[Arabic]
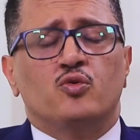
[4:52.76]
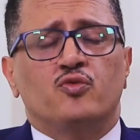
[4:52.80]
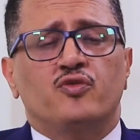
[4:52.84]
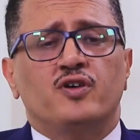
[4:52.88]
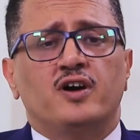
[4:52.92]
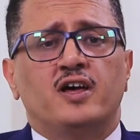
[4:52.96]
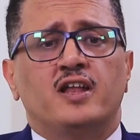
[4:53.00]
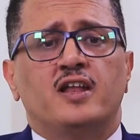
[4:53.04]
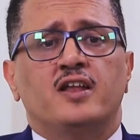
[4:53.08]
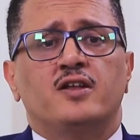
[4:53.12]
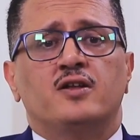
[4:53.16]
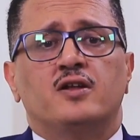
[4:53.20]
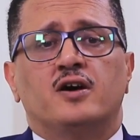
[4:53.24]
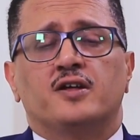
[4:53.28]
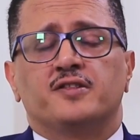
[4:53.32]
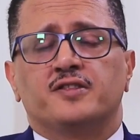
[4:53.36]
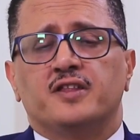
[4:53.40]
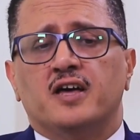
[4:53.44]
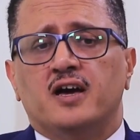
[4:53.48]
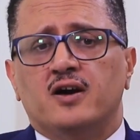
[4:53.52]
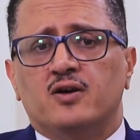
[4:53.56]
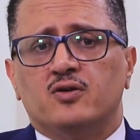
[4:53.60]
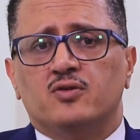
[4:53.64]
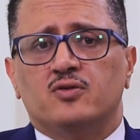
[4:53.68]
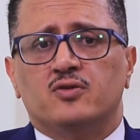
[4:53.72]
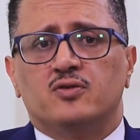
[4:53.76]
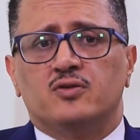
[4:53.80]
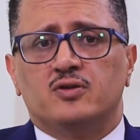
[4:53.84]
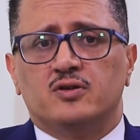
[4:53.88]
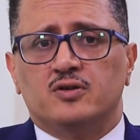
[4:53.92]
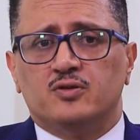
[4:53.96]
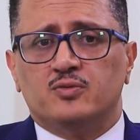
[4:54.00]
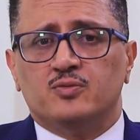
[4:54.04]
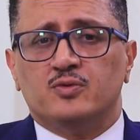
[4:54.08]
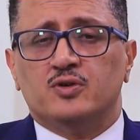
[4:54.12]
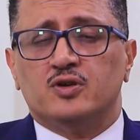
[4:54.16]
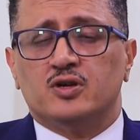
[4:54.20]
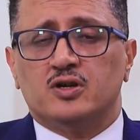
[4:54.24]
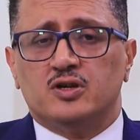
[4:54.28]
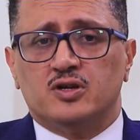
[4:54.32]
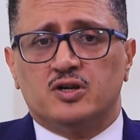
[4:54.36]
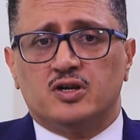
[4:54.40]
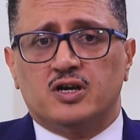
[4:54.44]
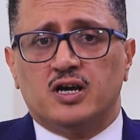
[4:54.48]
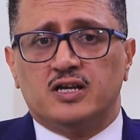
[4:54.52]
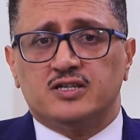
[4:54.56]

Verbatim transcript: وفعلا اعطاه انه